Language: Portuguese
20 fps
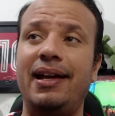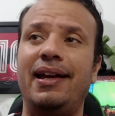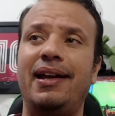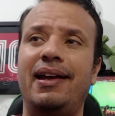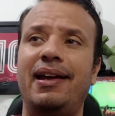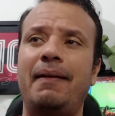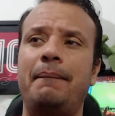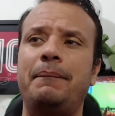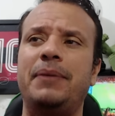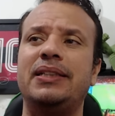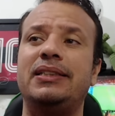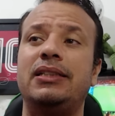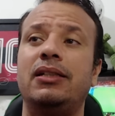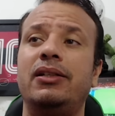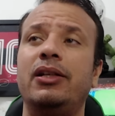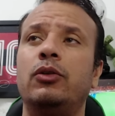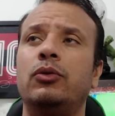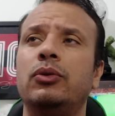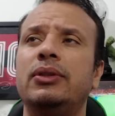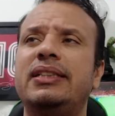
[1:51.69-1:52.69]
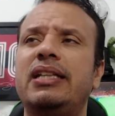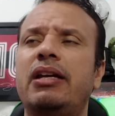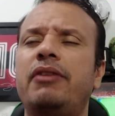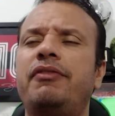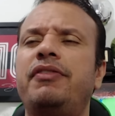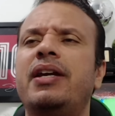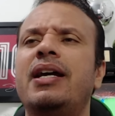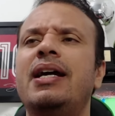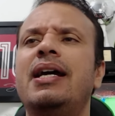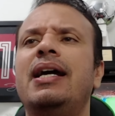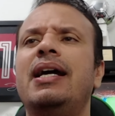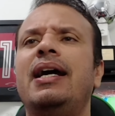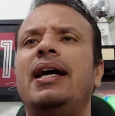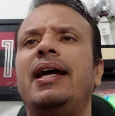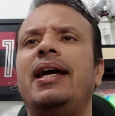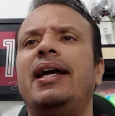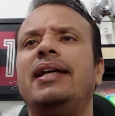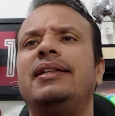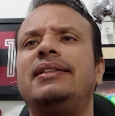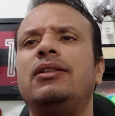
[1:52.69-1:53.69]
É, parceiro. Inclusive,
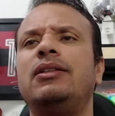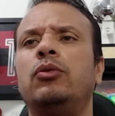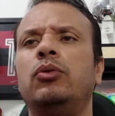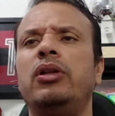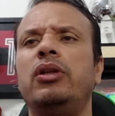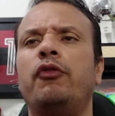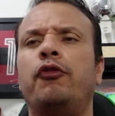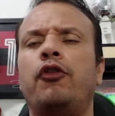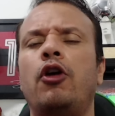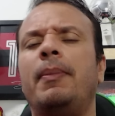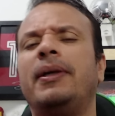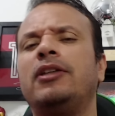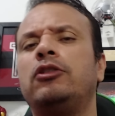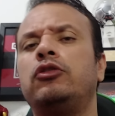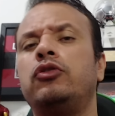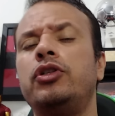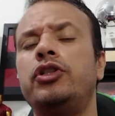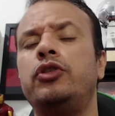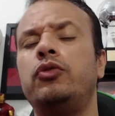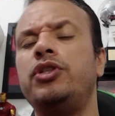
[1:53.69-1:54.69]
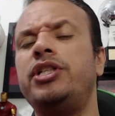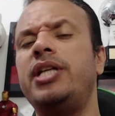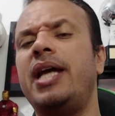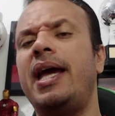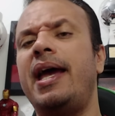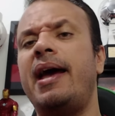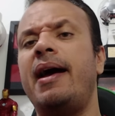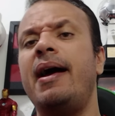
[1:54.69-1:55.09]
é, segundo informações do GE,